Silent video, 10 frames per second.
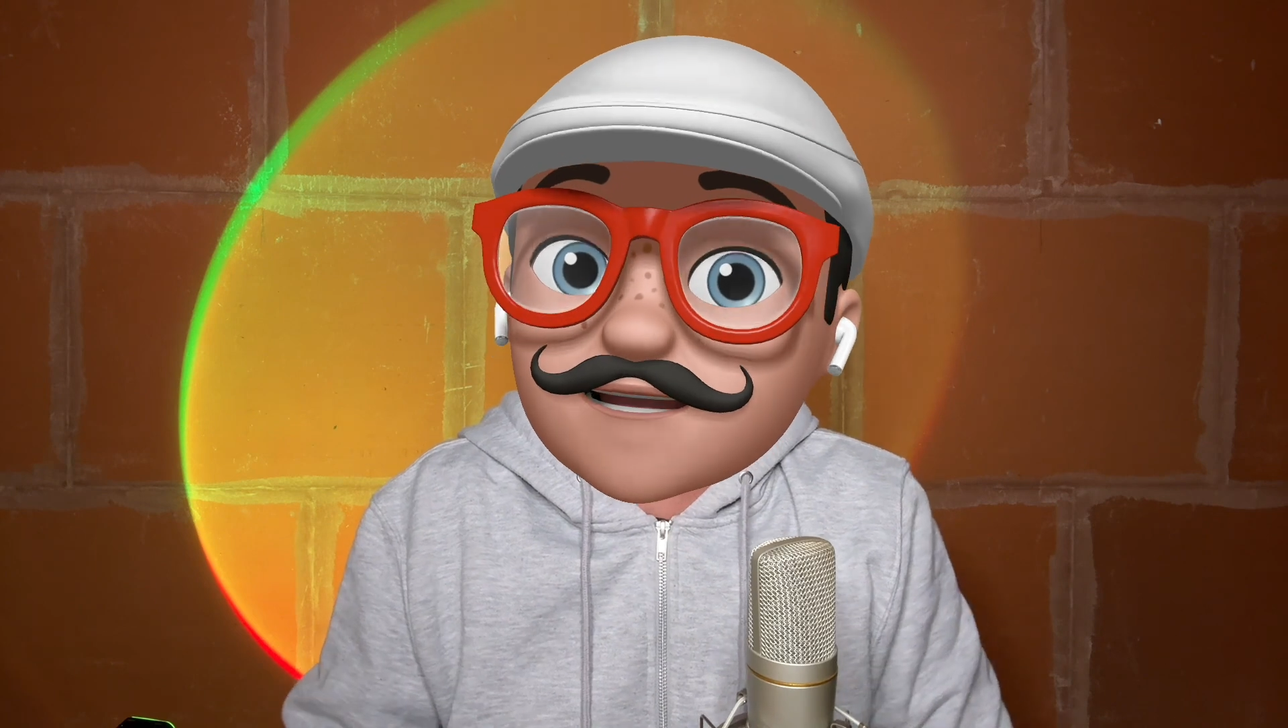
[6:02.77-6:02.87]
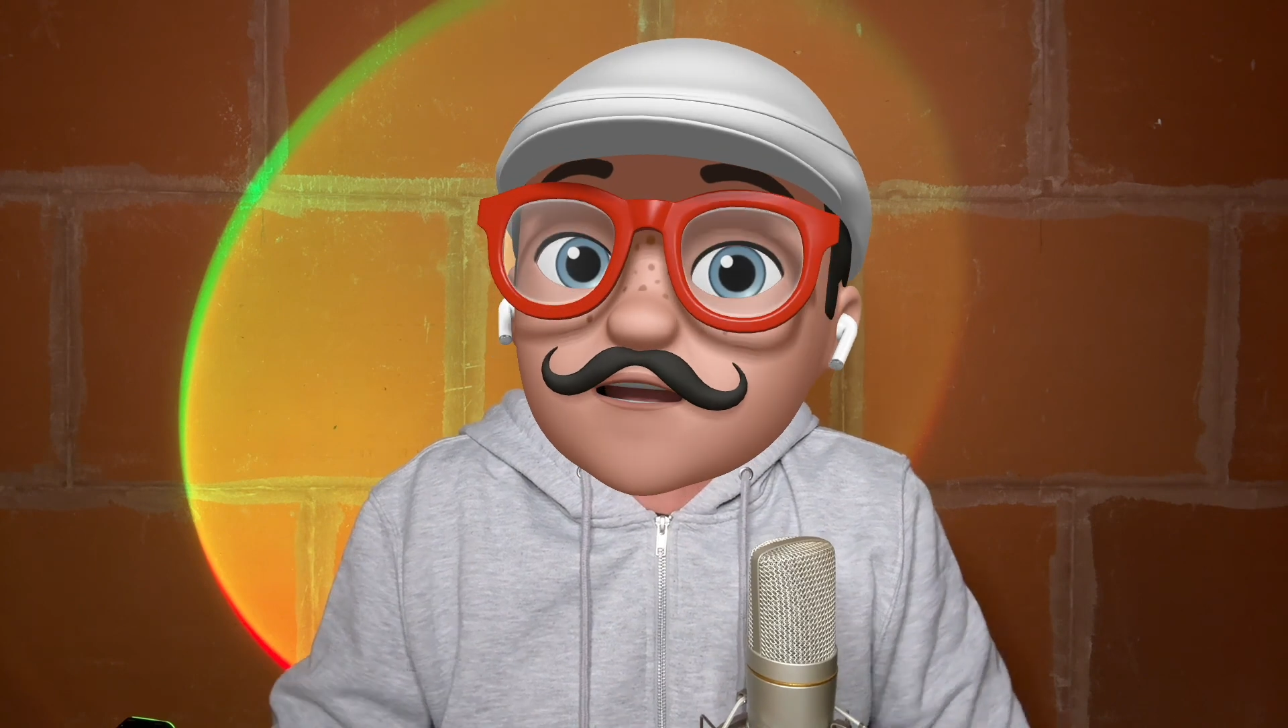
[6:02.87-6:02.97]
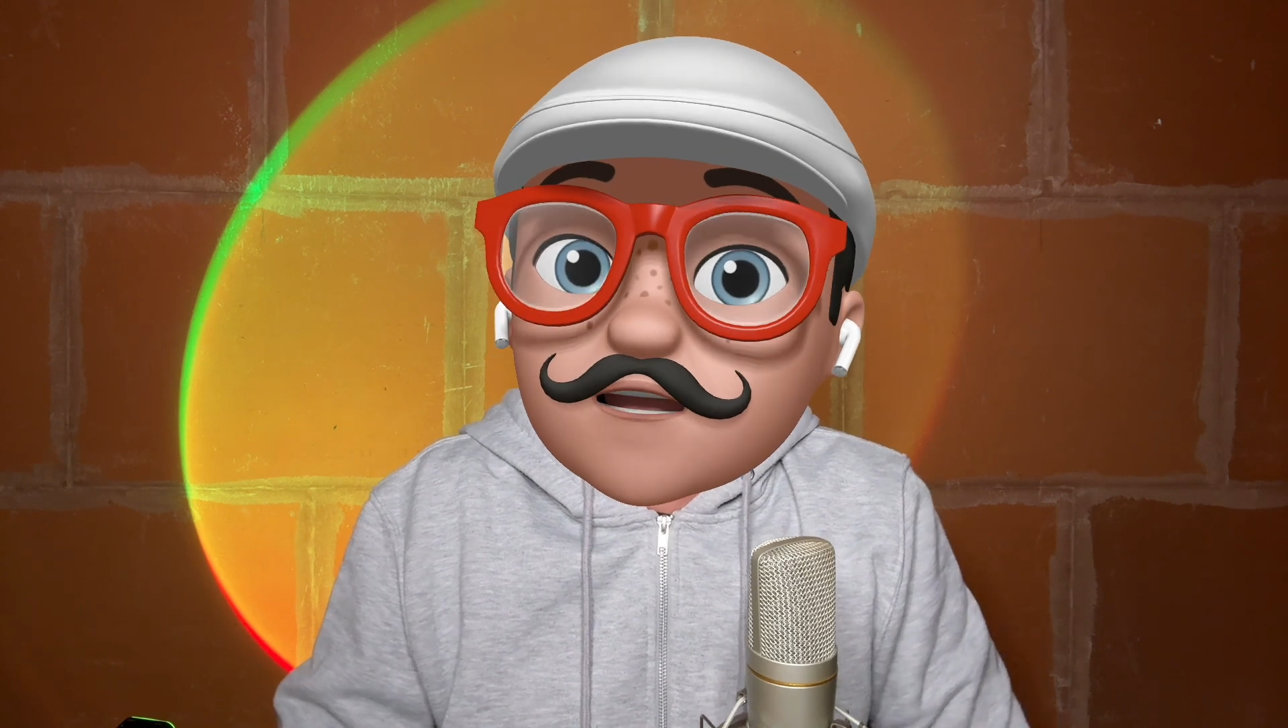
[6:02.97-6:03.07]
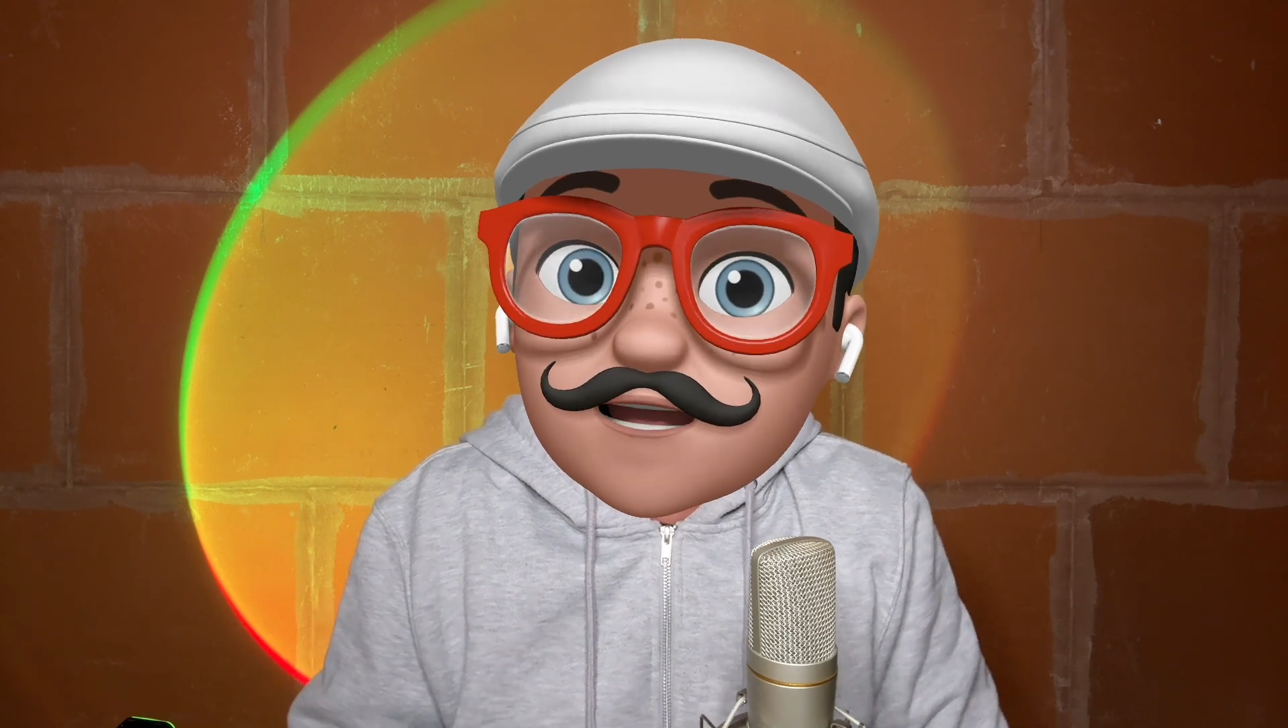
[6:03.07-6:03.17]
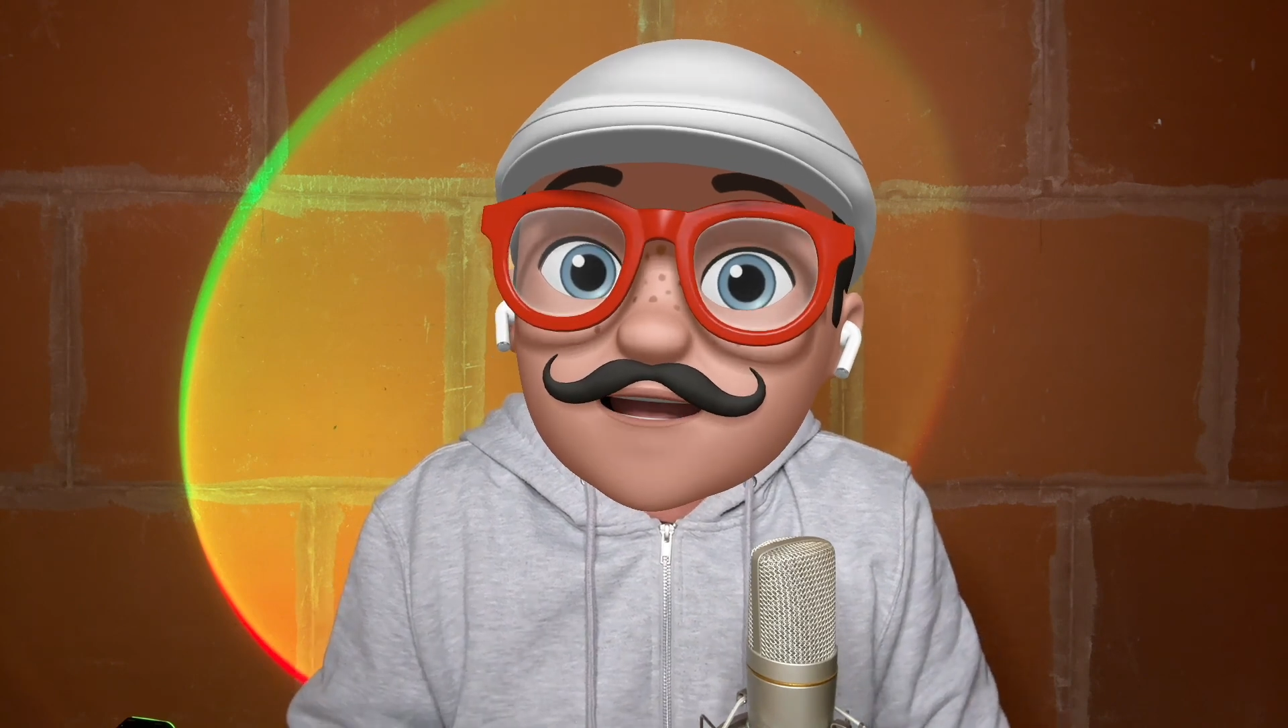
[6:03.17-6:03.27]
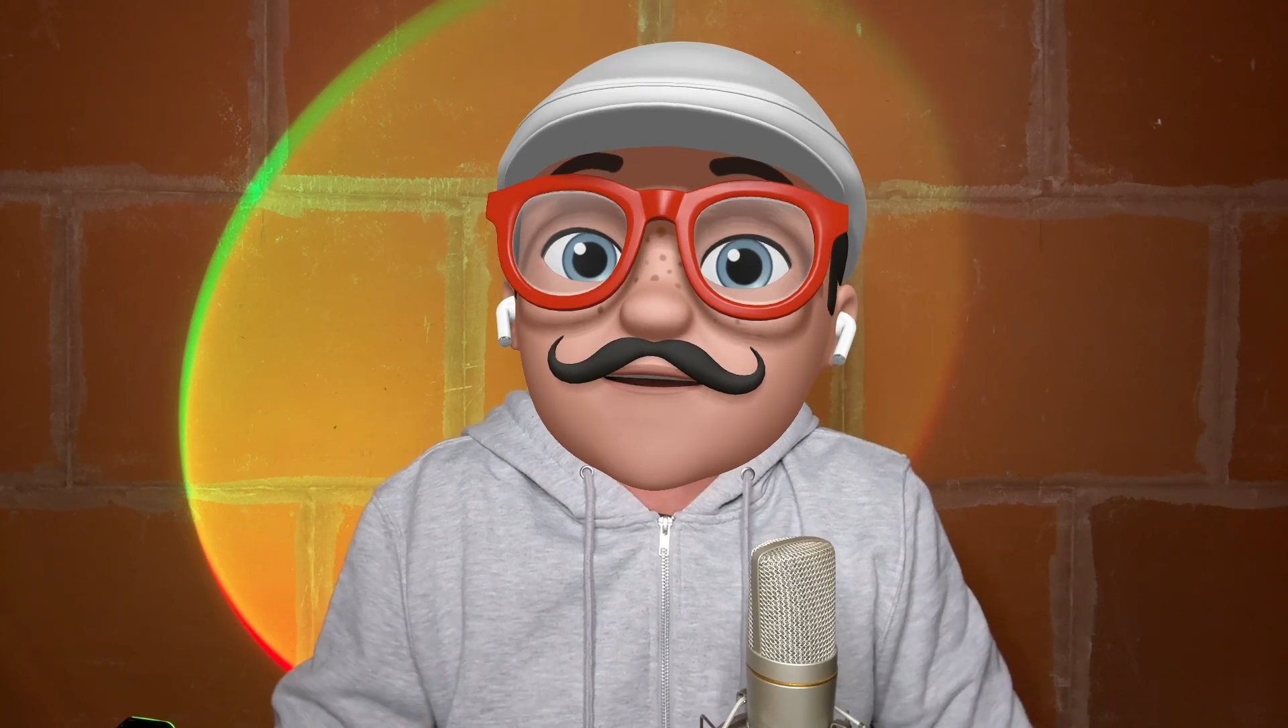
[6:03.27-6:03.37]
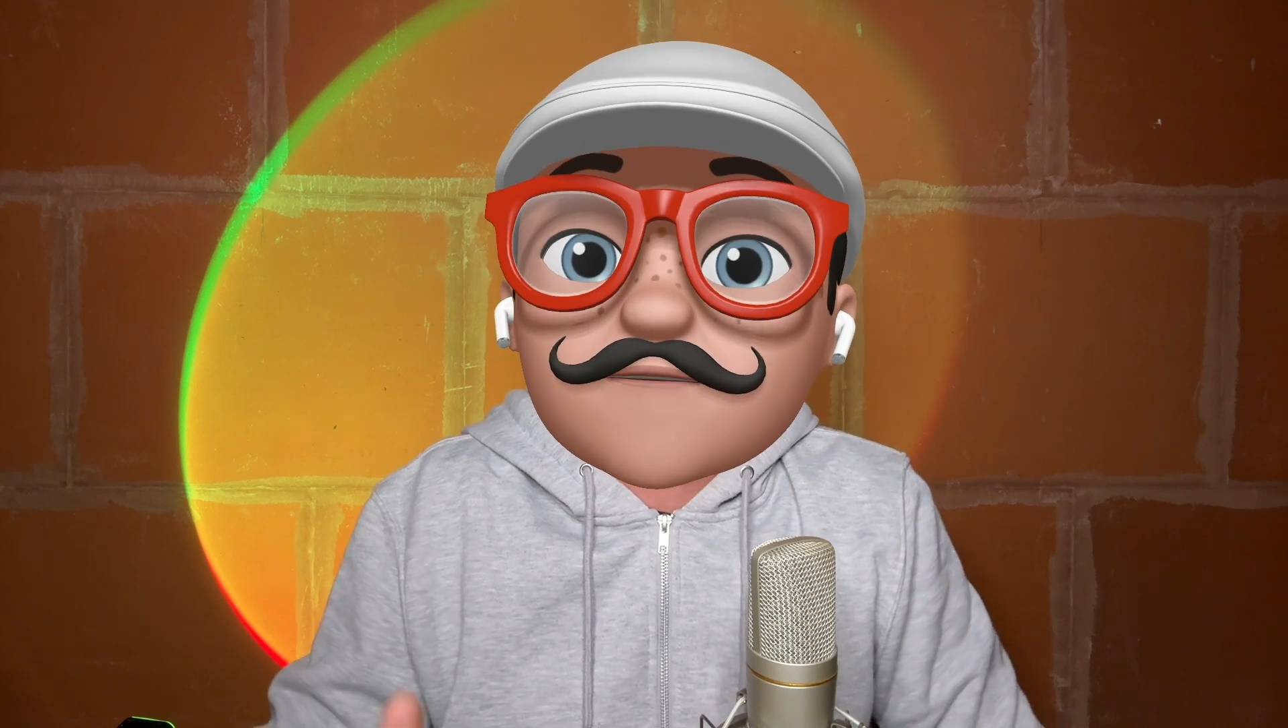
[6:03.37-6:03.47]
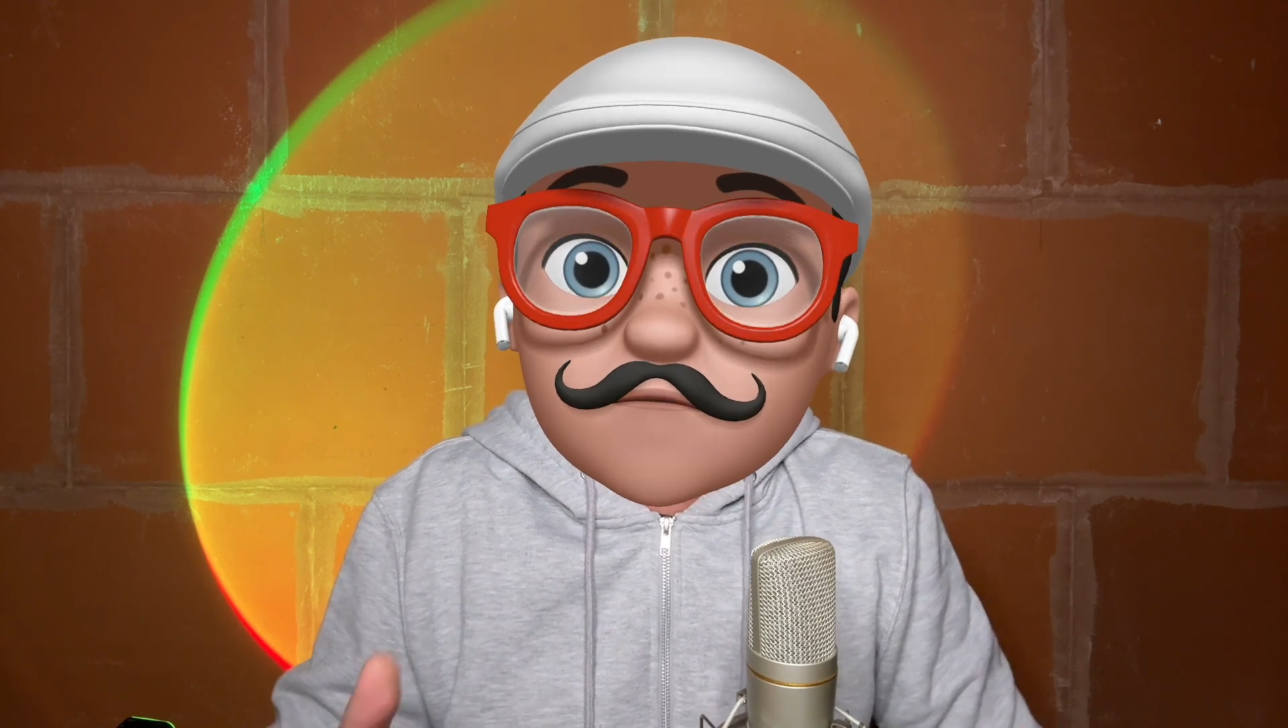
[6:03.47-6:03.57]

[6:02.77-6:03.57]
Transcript: d'acheter